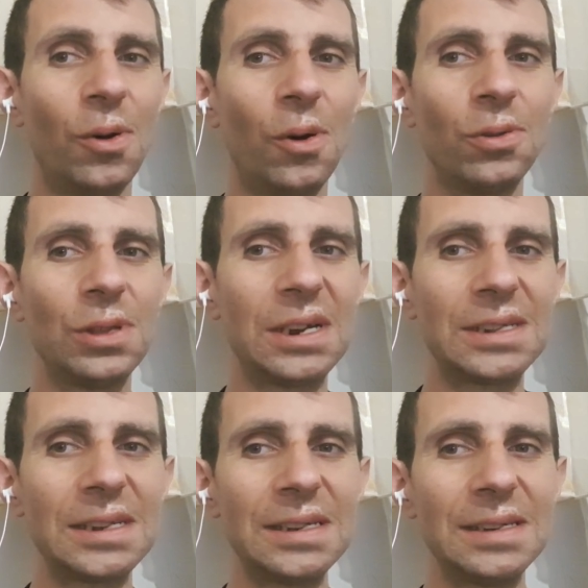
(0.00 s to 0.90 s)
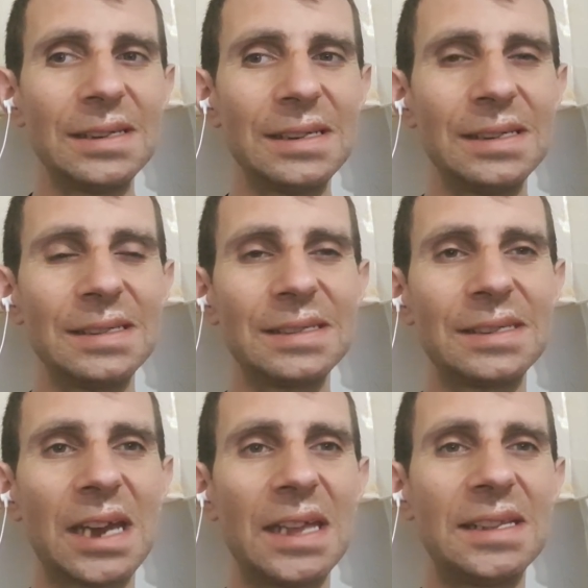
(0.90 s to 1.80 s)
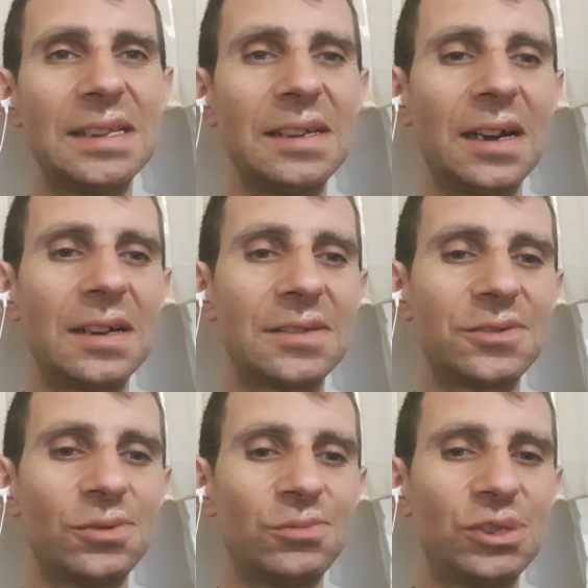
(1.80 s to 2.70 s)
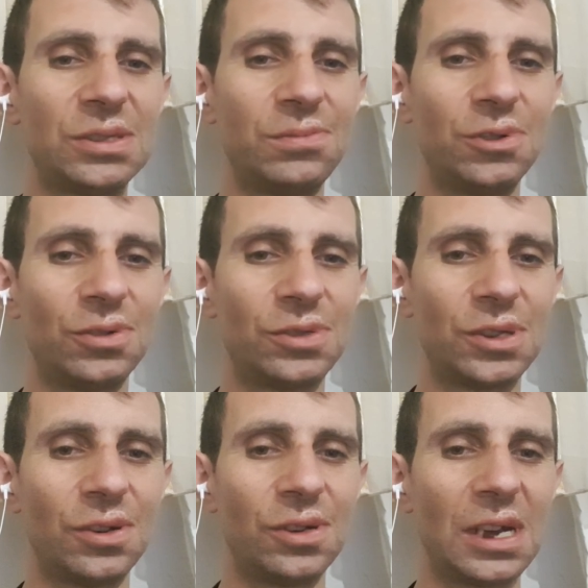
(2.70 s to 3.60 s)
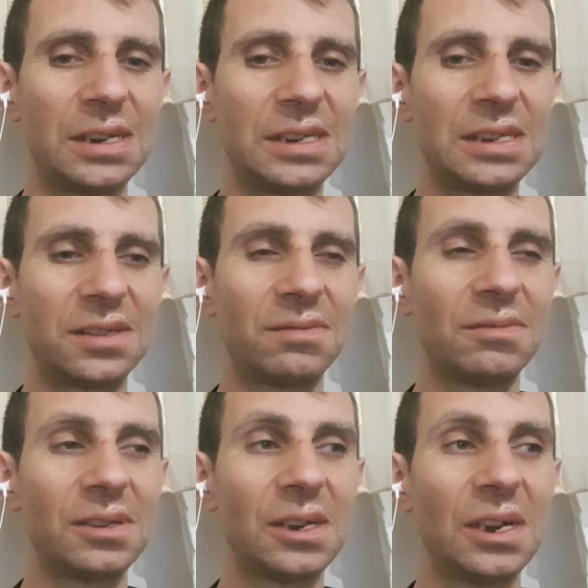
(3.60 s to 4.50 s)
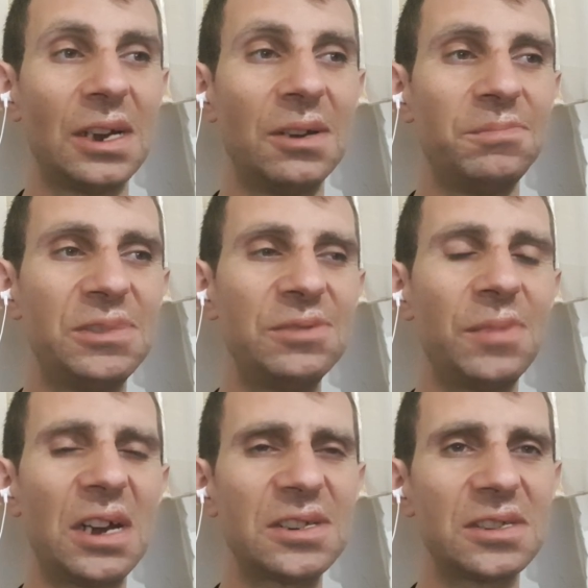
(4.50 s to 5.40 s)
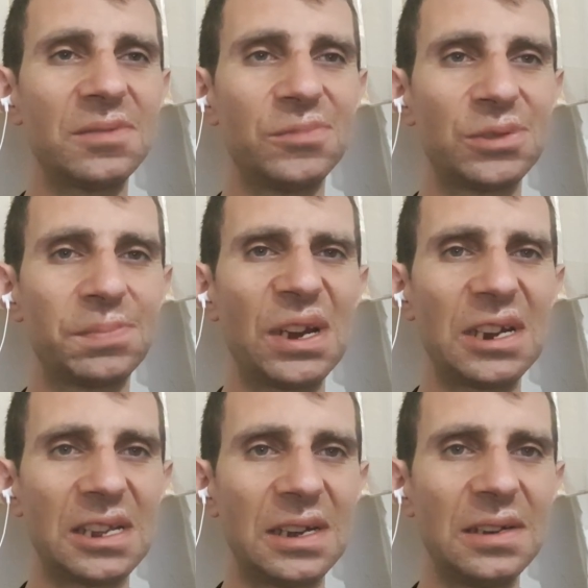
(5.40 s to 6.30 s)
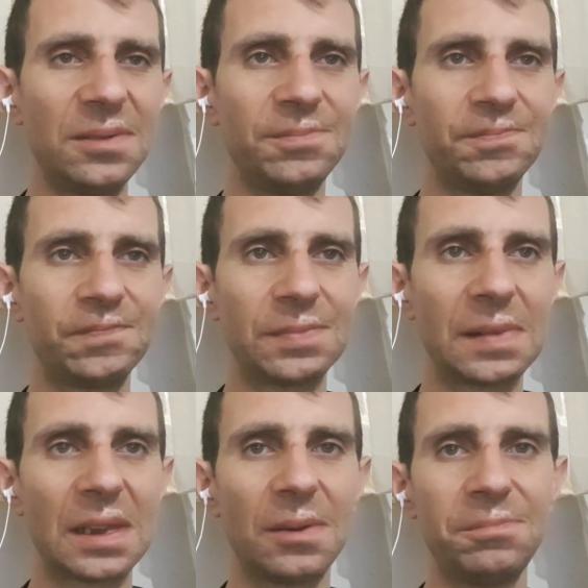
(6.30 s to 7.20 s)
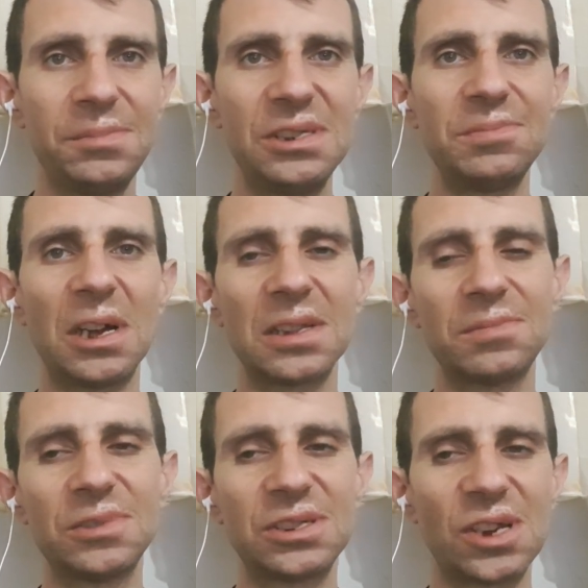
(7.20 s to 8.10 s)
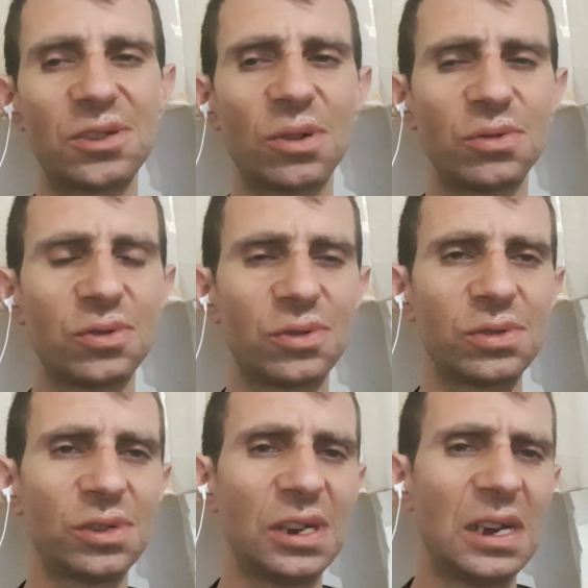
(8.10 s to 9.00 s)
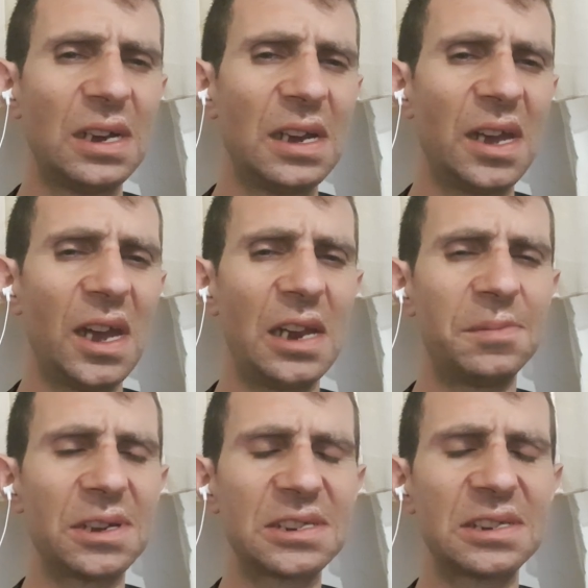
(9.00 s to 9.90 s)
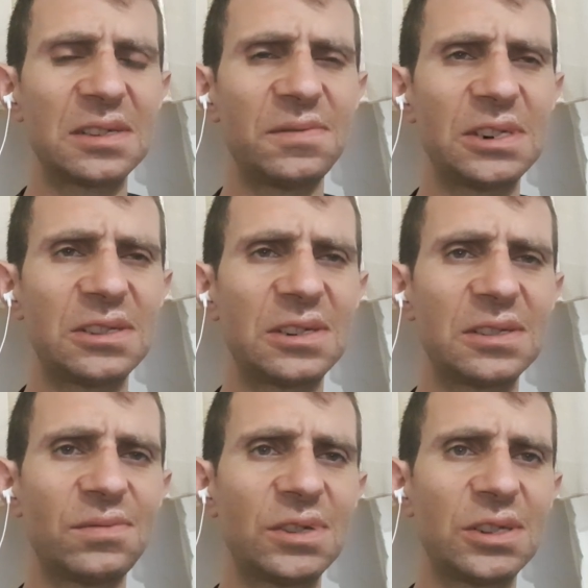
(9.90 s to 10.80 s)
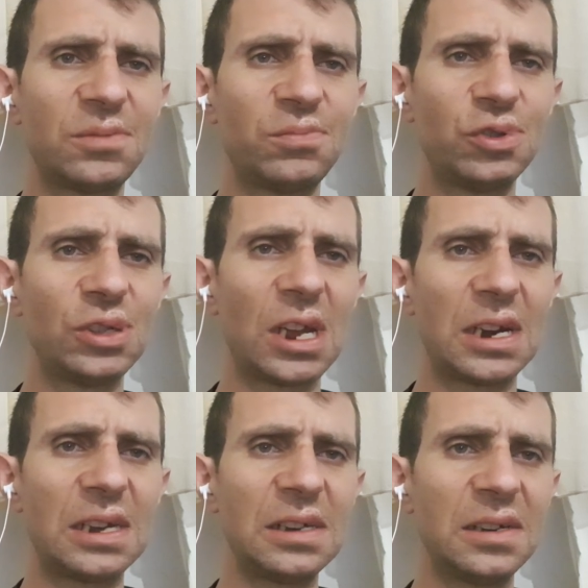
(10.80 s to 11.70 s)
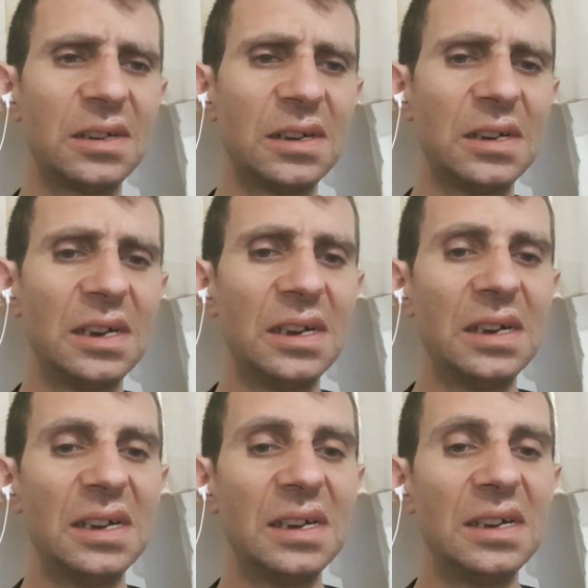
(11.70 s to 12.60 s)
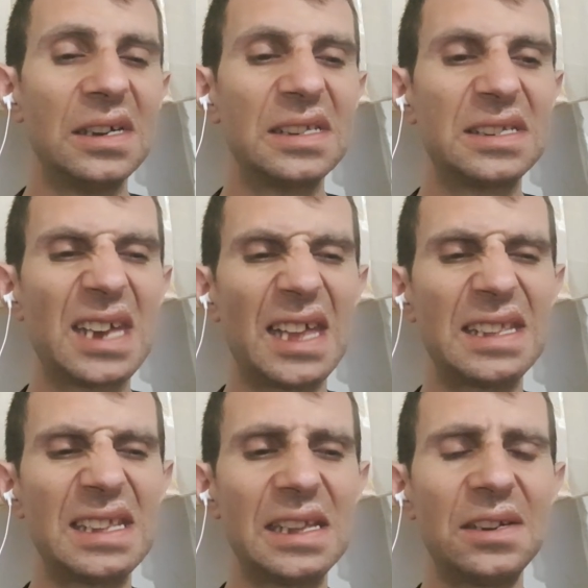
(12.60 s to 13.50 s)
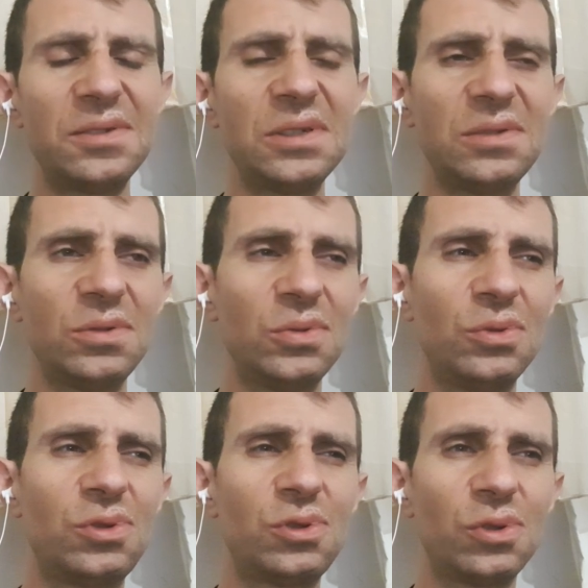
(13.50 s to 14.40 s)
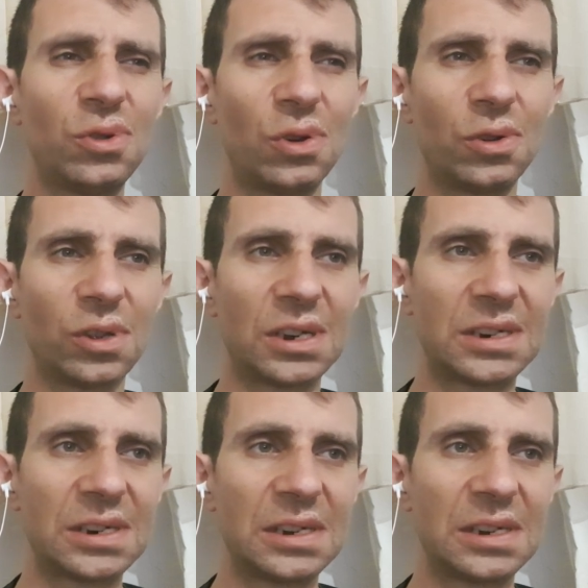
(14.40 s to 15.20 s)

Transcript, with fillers: Onlar da kendi harcıyormuş gibi gösteriyor. Yani bizim harcadığımız parayla bizim aldığımız jetondur, elmastır, ıvırdır, zıvırdır bunlarla kendilerini üstün görüyorlar.